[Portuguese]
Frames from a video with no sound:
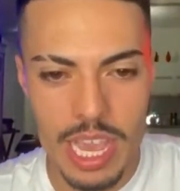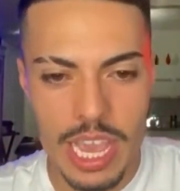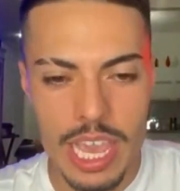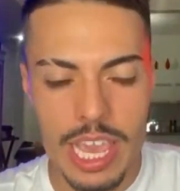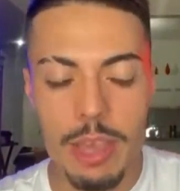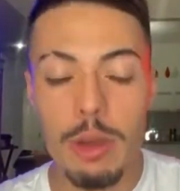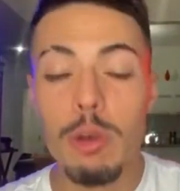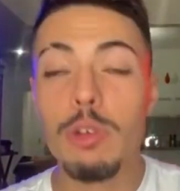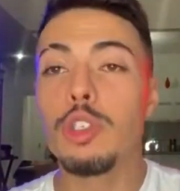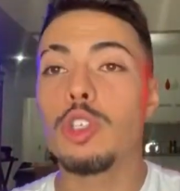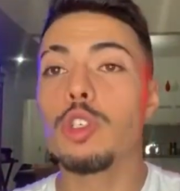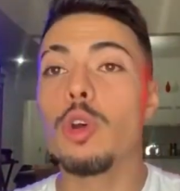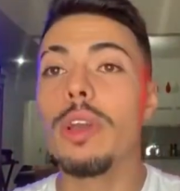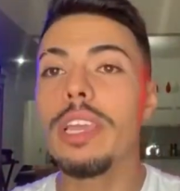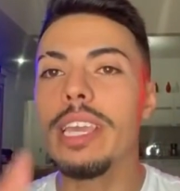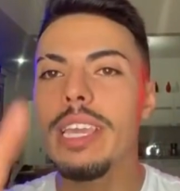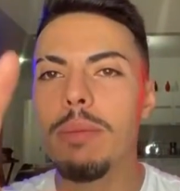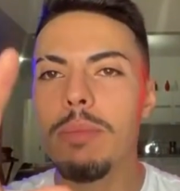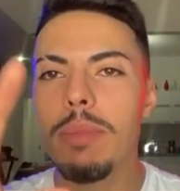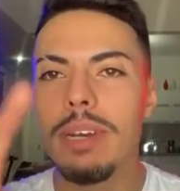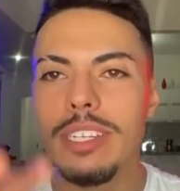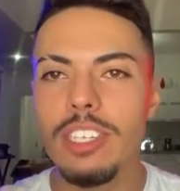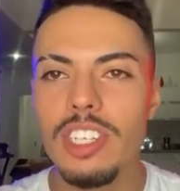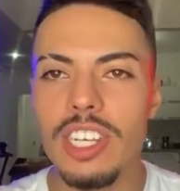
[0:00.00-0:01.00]
Eu sou
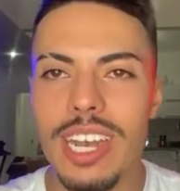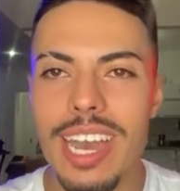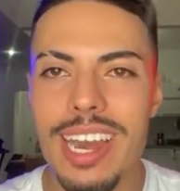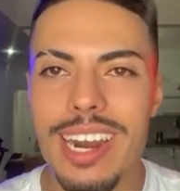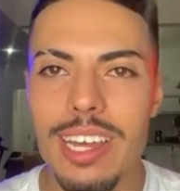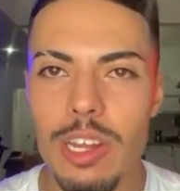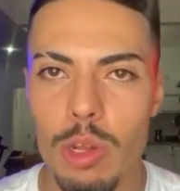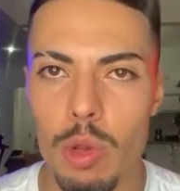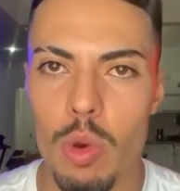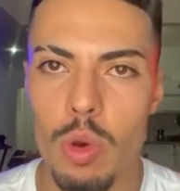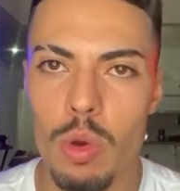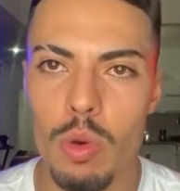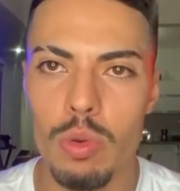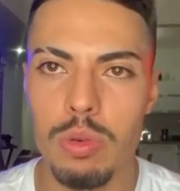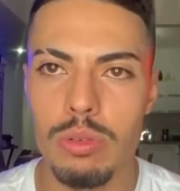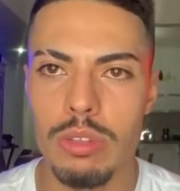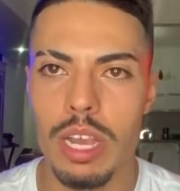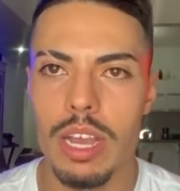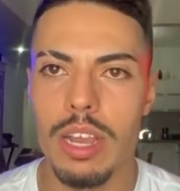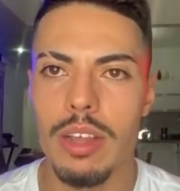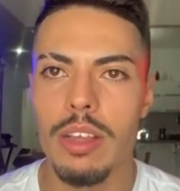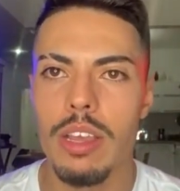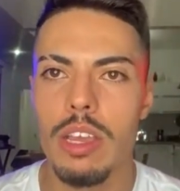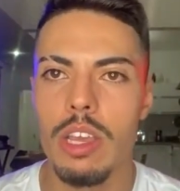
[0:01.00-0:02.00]
imã de cara louco,
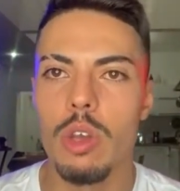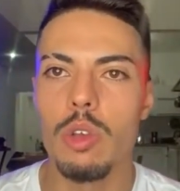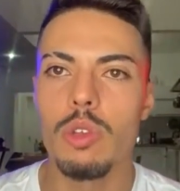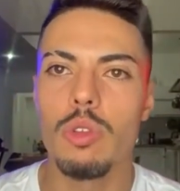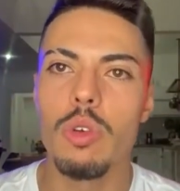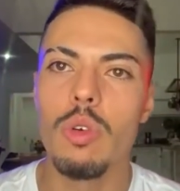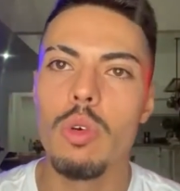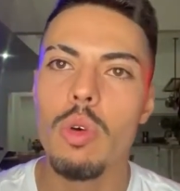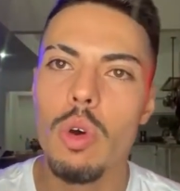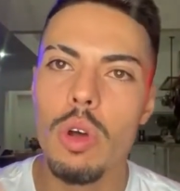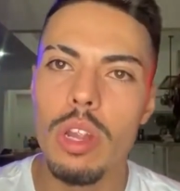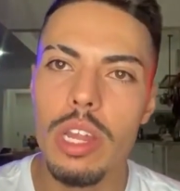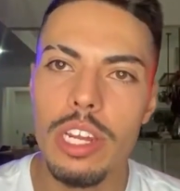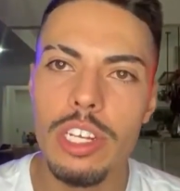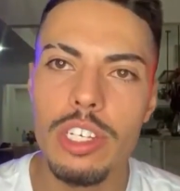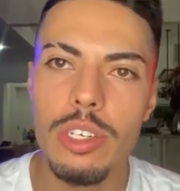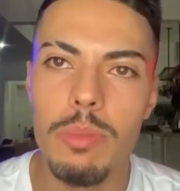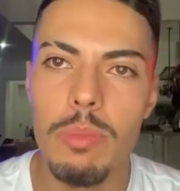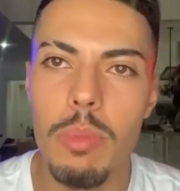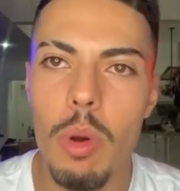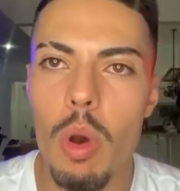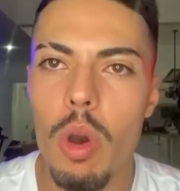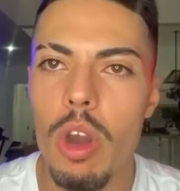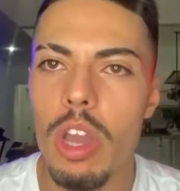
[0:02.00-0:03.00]
tá? Eu tô num rolê de
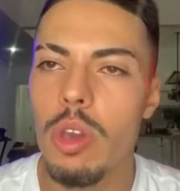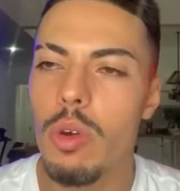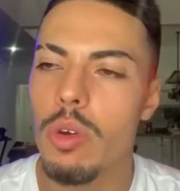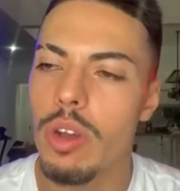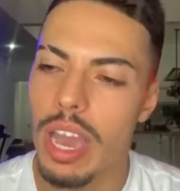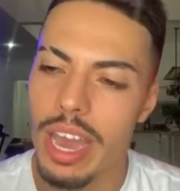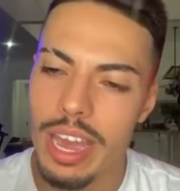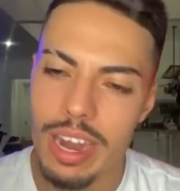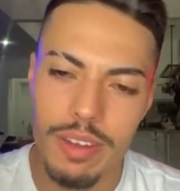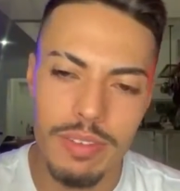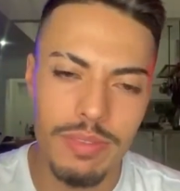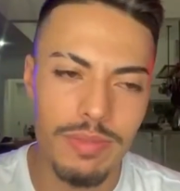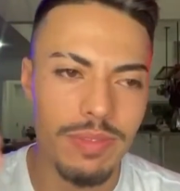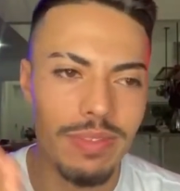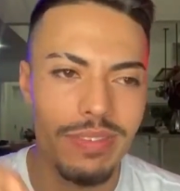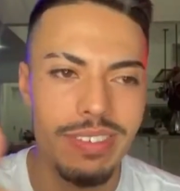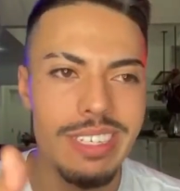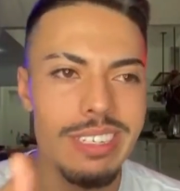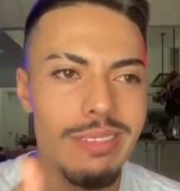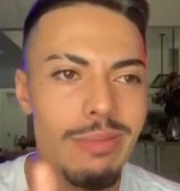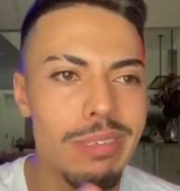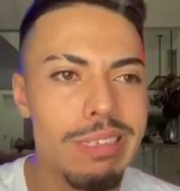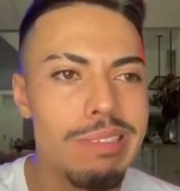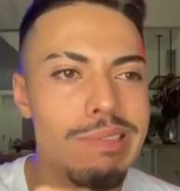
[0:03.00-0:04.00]
boa e o cara
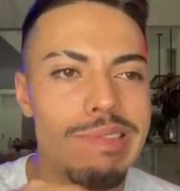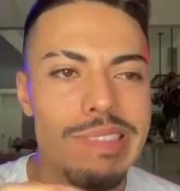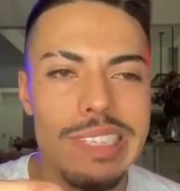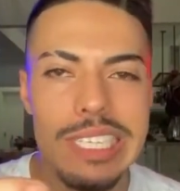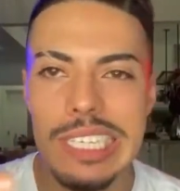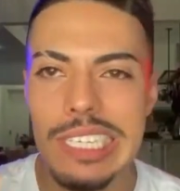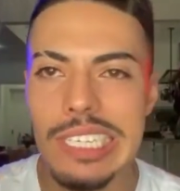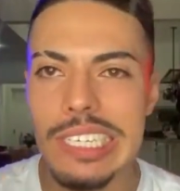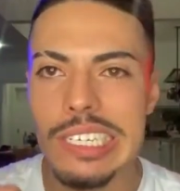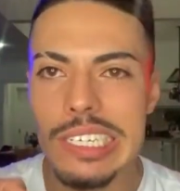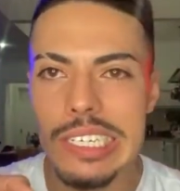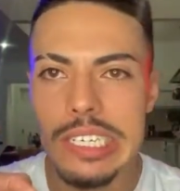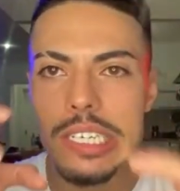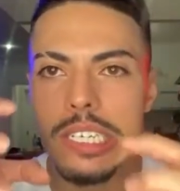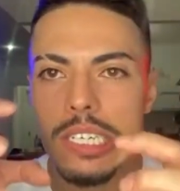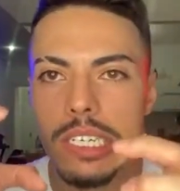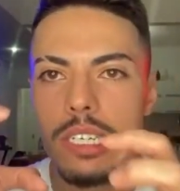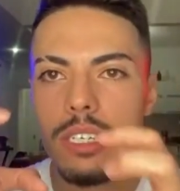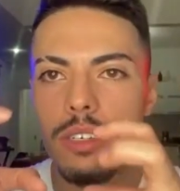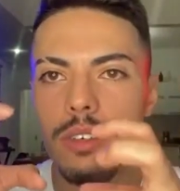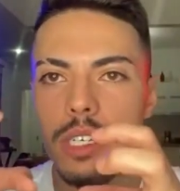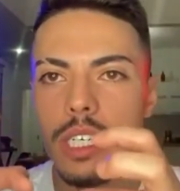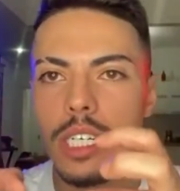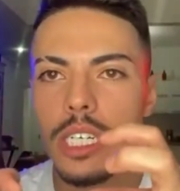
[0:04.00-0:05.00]
firme em mim
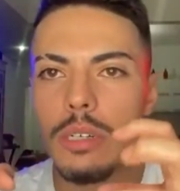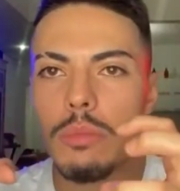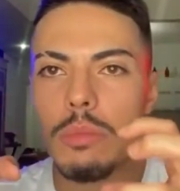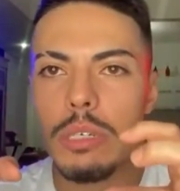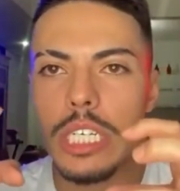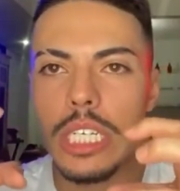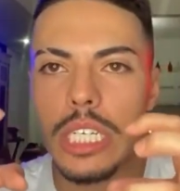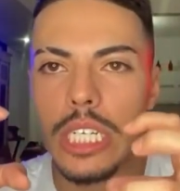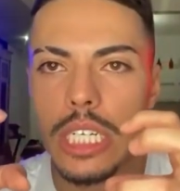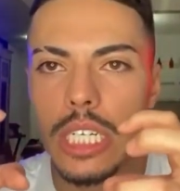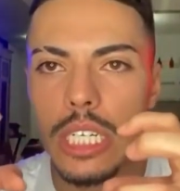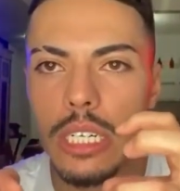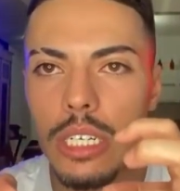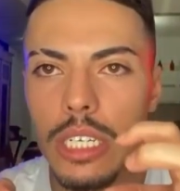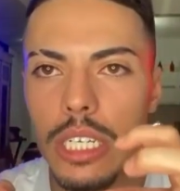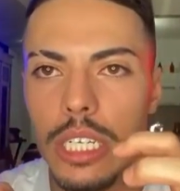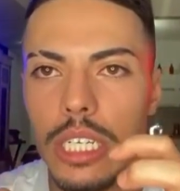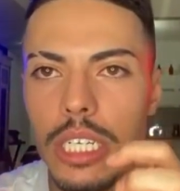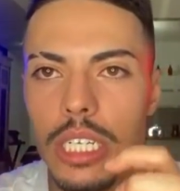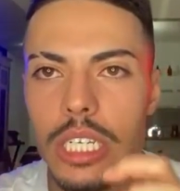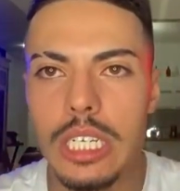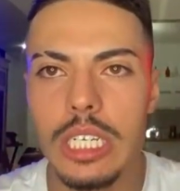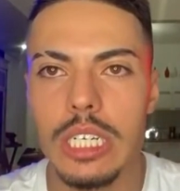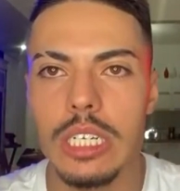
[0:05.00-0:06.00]
e fica mexendo o
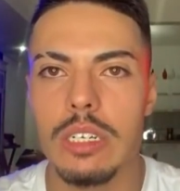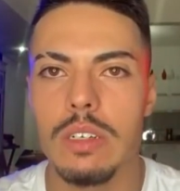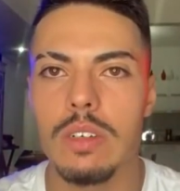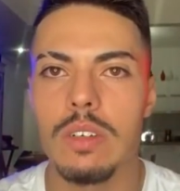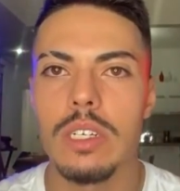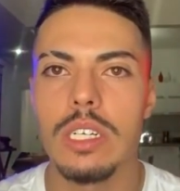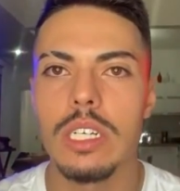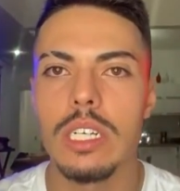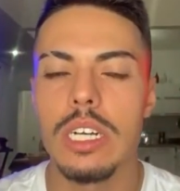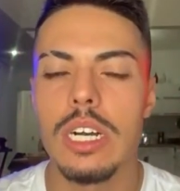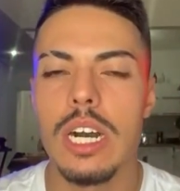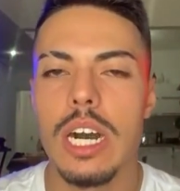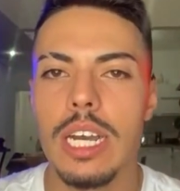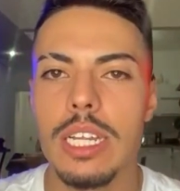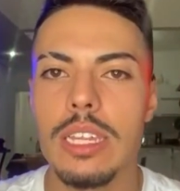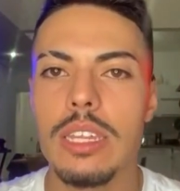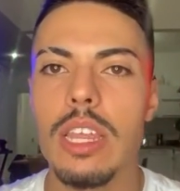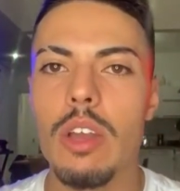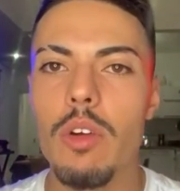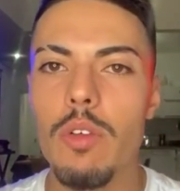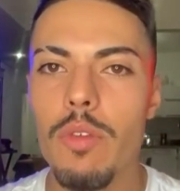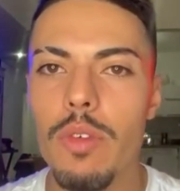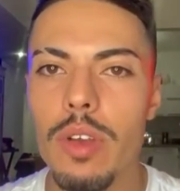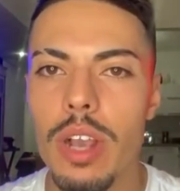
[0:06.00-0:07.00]
saco
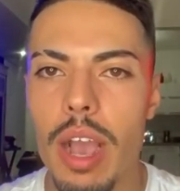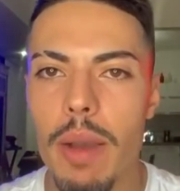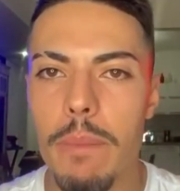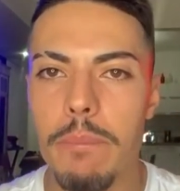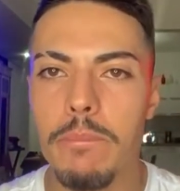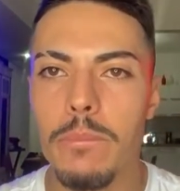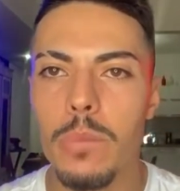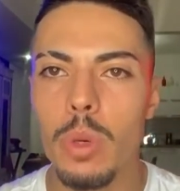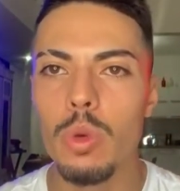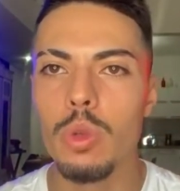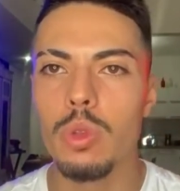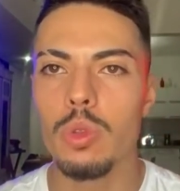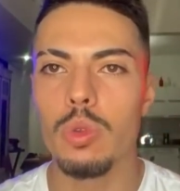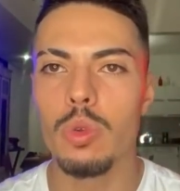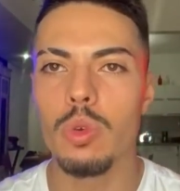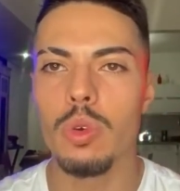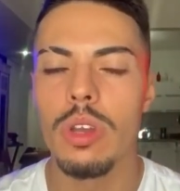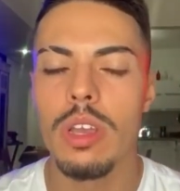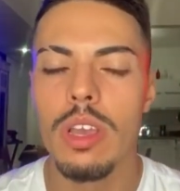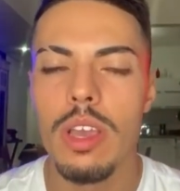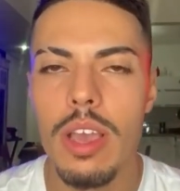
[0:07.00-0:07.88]
até eu ficar puto.